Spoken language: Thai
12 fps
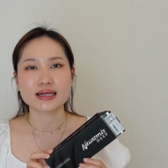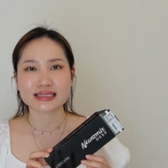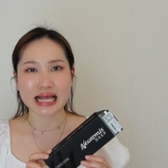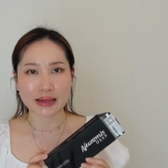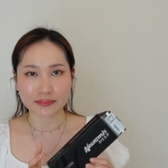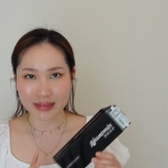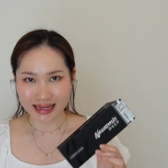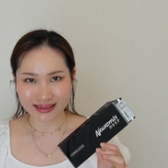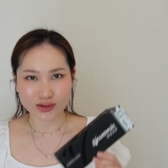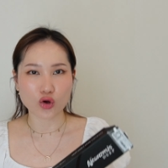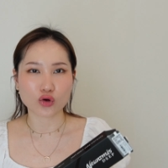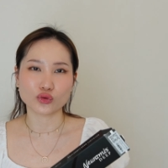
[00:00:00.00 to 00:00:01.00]
สามารถ
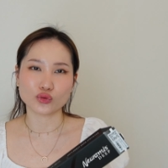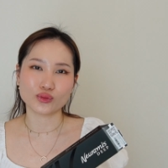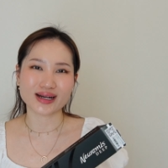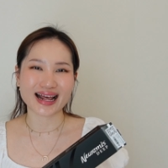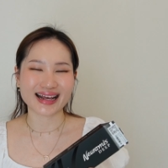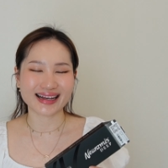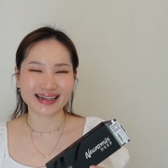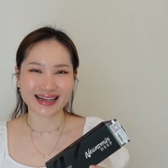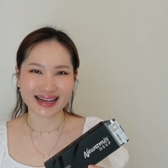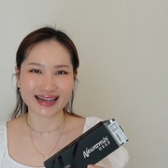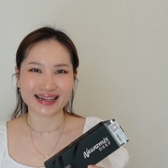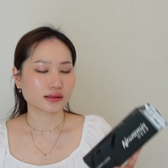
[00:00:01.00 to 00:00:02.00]
ลองดูได้
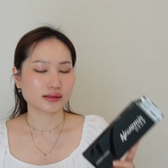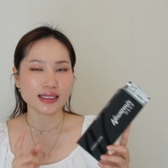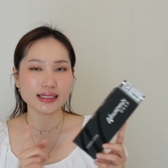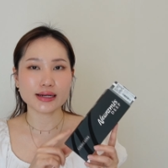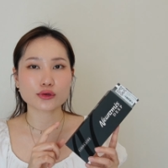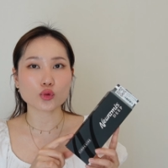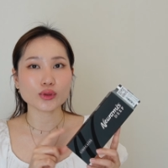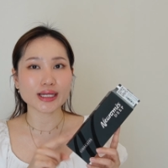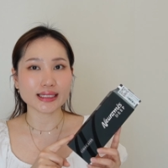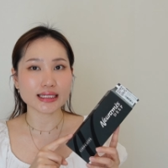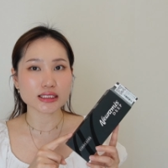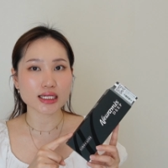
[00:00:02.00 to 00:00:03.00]
ค่ะทีนี้รุ่น
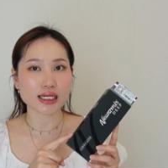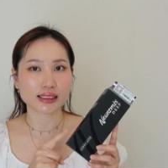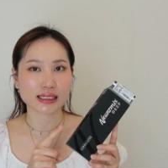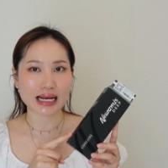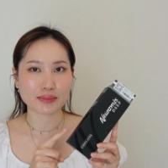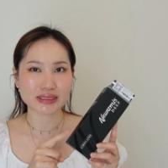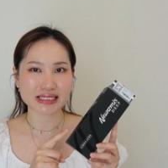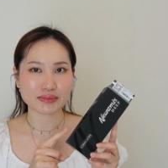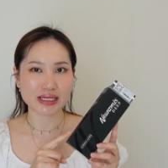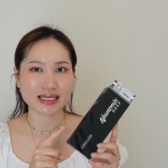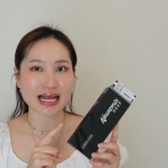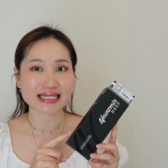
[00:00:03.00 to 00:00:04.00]
นี้ที่ฉีดนะคะมันจะ
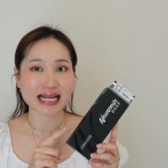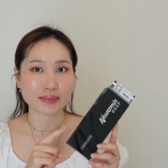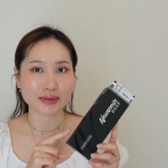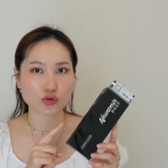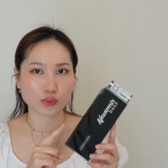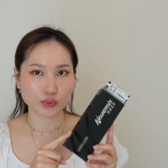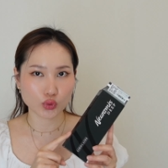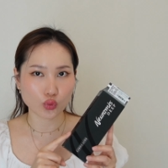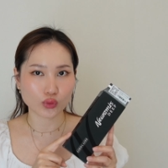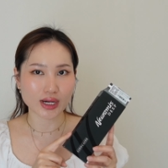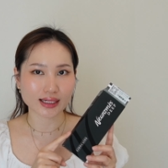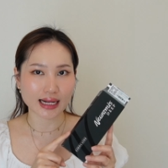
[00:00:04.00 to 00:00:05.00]
มียาชาผสมอยู่
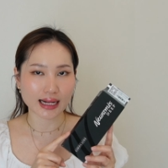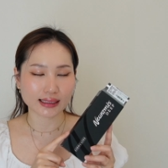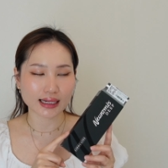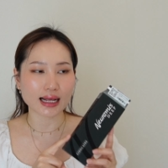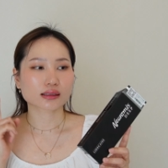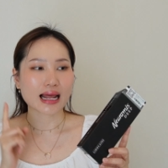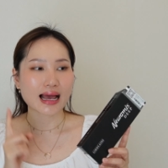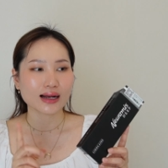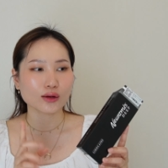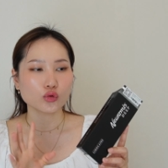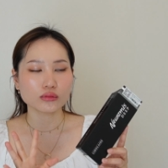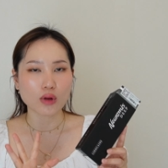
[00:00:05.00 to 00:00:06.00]
ดังนั้นน่ะทาง
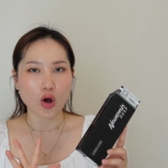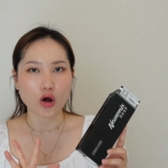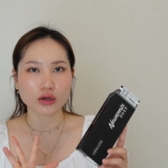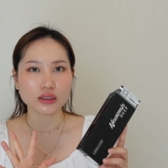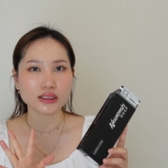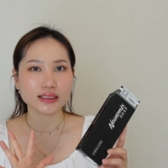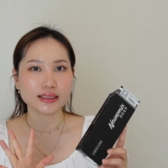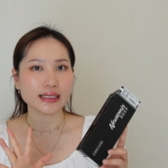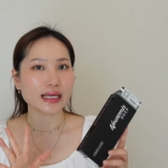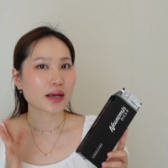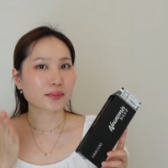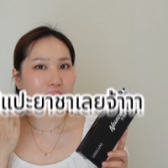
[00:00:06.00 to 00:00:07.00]
คุณหมอก็เลย
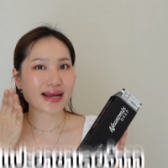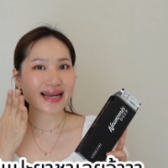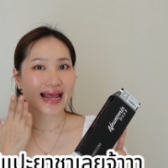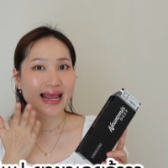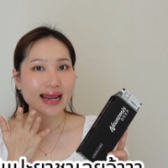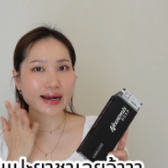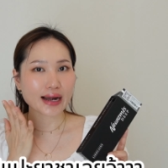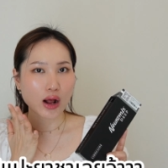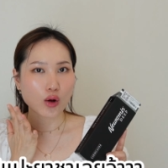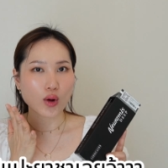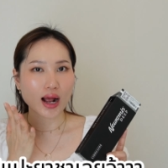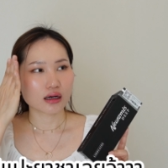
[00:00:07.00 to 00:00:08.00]
ไม่ได้ให้เรา
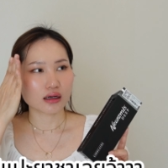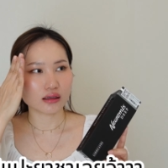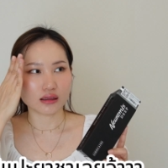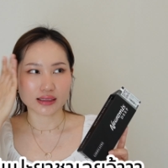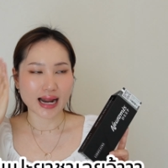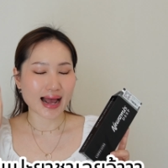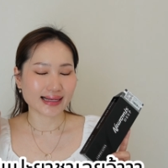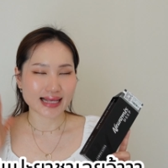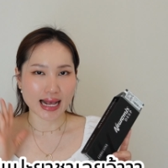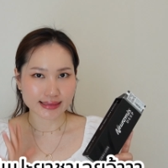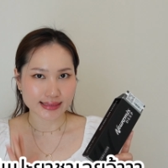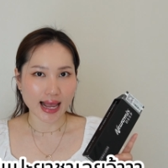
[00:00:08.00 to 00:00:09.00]
อะเออทา
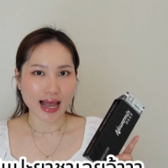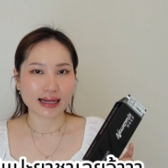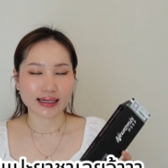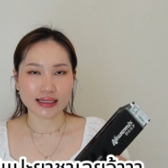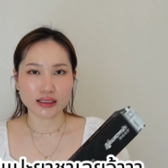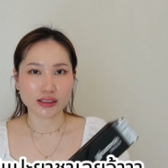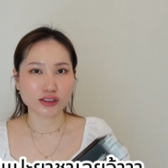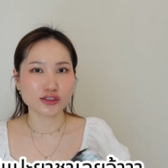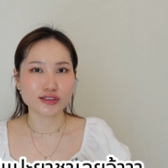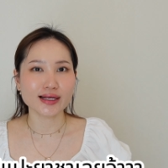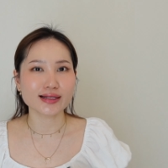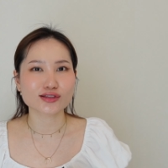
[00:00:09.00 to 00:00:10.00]
ยาชาอะไรเลยคือ
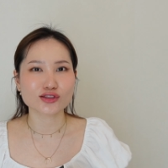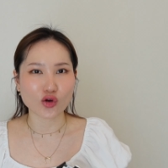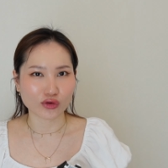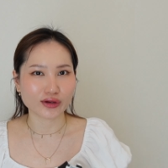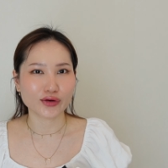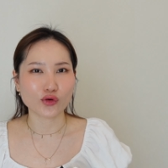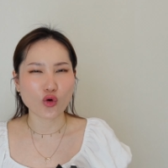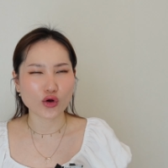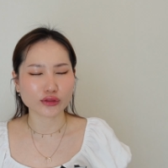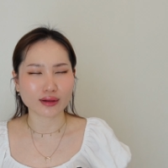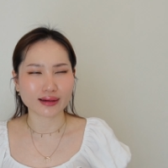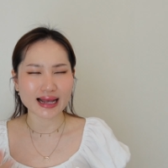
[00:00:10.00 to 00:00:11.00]
ฉีดสดเลยทุกคน
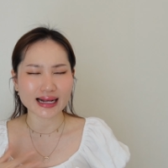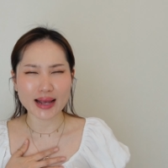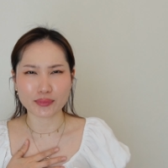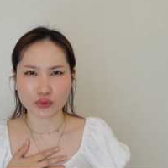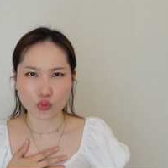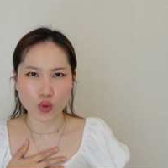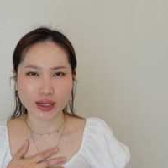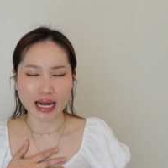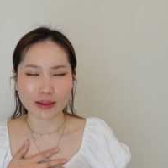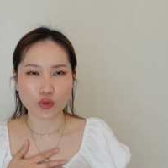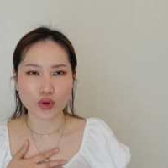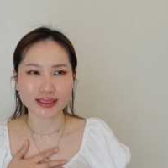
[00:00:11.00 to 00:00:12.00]
ตอนแรกแอบกลัว
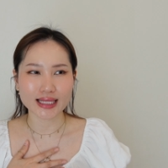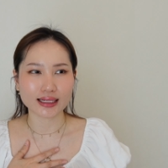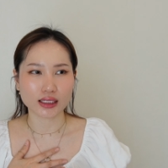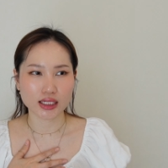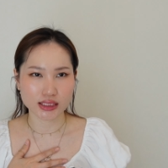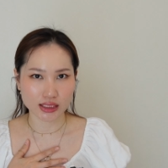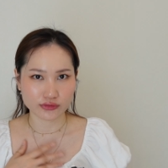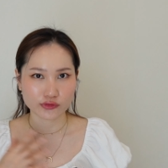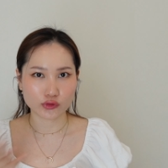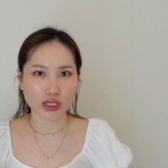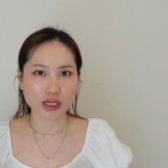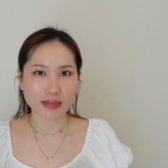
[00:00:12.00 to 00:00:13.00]
นะเพราะว่าตาเคยฉีดฟิ
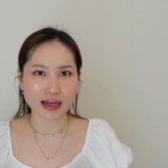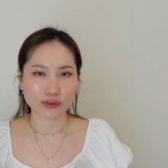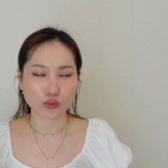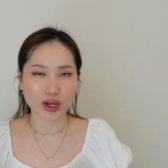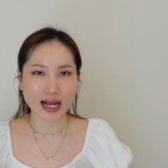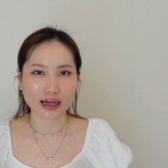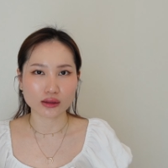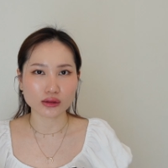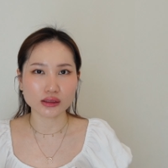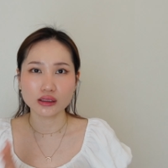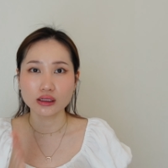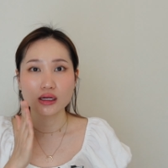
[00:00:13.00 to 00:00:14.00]
ลเลอร์มาทุกครั้งก็คือ